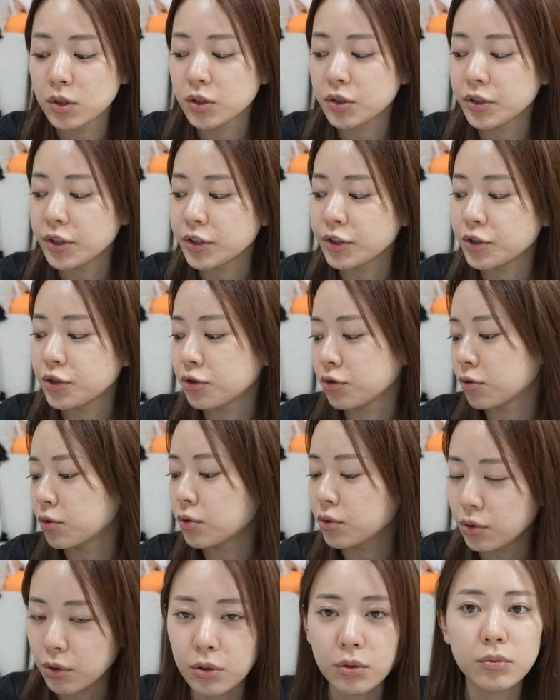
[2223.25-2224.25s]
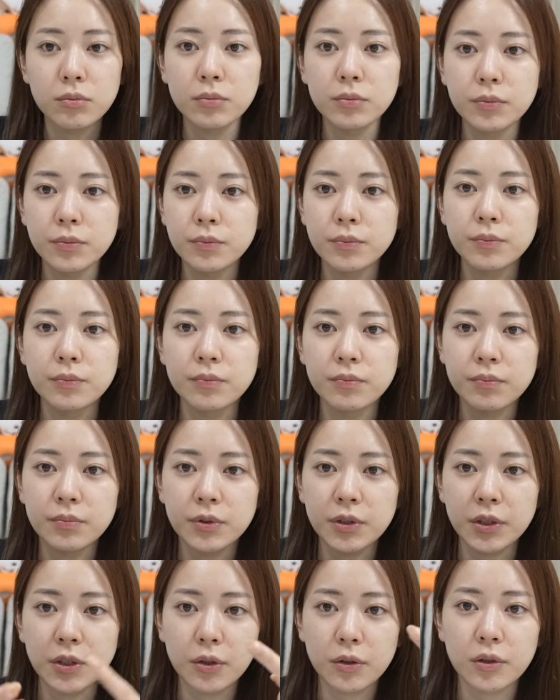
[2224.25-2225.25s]
接種後の
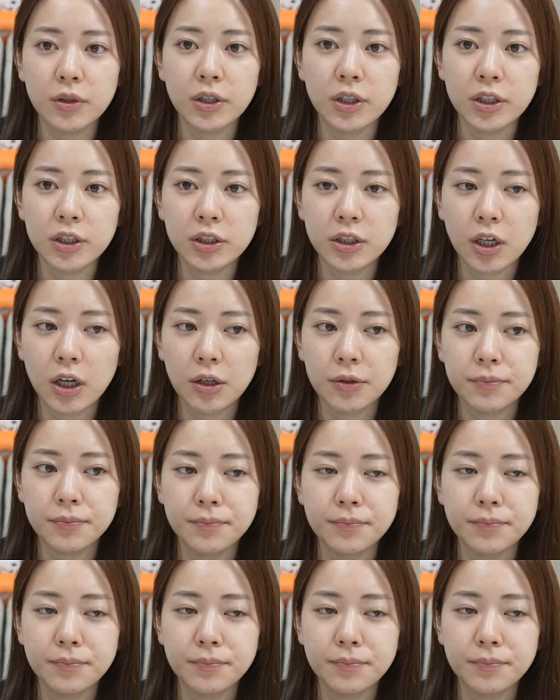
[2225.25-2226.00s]
Vlog でした